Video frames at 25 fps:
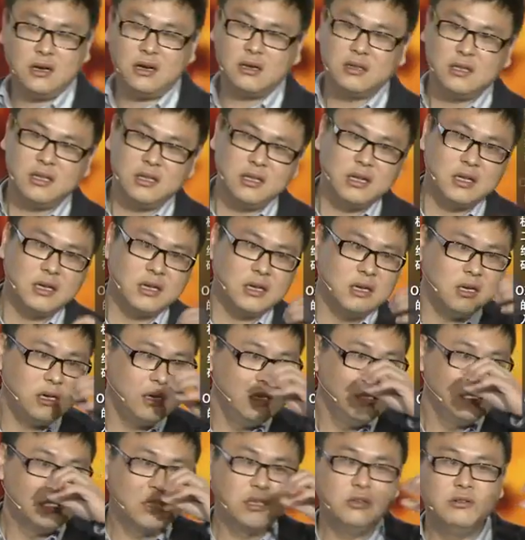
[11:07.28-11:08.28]
行的那个
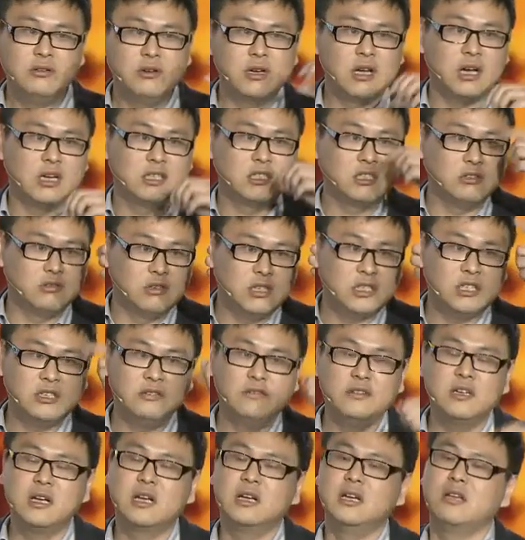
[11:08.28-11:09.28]
信用卡，九个积
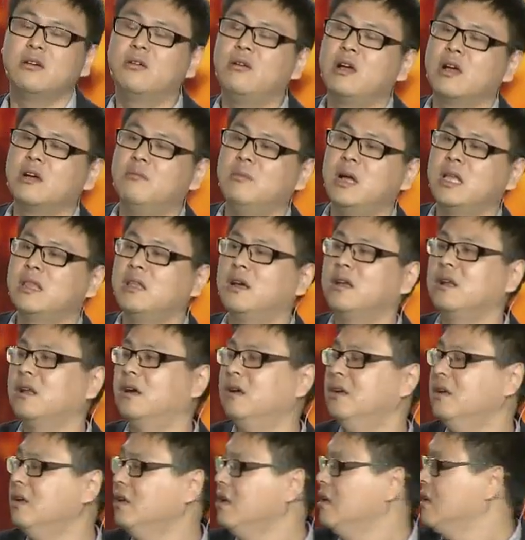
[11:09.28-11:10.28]
分可以换个麦当劳。